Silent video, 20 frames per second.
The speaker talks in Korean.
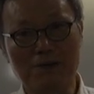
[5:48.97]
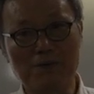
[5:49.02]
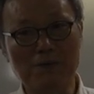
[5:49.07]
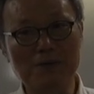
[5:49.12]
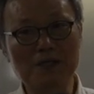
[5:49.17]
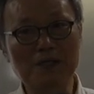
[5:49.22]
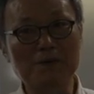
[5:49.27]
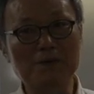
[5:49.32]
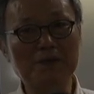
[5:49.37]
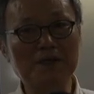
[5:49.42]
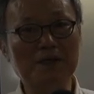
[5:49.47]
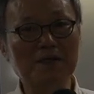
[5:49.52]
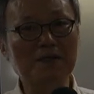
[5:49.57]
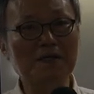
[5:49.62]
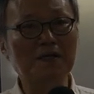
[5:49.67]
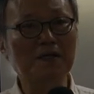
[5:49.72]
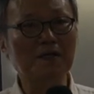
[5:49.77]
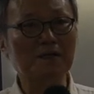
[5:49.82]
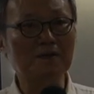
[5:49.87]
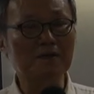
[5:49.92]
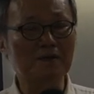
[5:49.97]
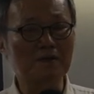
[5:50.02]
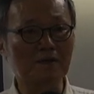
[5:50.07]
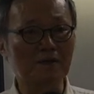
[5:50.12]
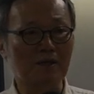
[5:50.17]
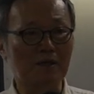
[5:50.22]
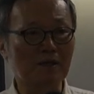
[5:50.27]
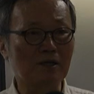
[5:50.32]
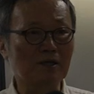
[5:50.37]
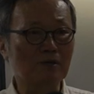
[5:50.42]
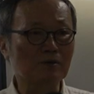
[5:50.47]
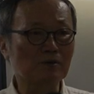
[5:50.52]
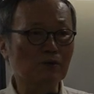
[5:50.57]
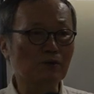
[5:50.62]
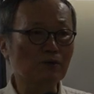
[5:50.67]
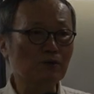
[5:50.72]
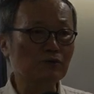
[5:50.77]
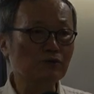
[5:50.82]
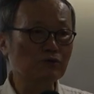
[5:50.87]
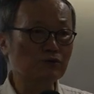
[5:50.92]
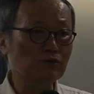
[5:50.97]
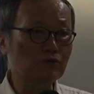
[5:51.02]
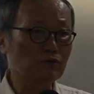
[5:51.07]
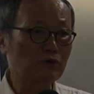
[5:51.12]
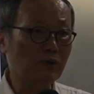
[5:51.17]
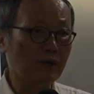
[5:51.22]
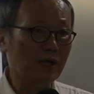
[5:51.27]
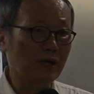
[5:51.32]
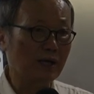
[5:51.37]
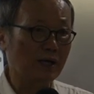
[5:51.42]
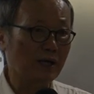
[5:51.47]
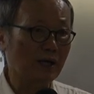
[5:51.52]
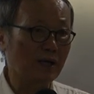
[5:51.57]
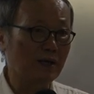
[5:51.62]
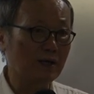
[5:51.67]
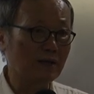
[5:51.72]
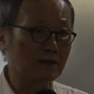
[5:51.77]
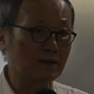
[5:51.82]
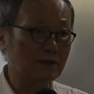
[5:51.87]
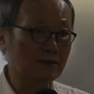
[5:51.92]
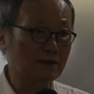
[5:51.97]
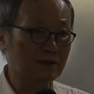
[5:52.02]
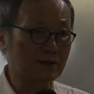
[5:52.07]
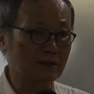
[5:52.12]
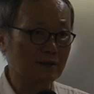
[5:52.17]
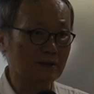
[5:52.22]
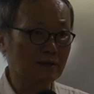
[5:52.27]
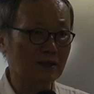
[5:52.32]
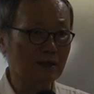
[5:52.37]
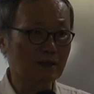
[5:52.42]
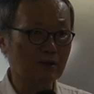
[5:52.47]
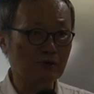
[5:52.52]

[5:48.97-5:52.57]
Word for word: 왜냐하면 옛날에는 그걸 소수의 엘리트층,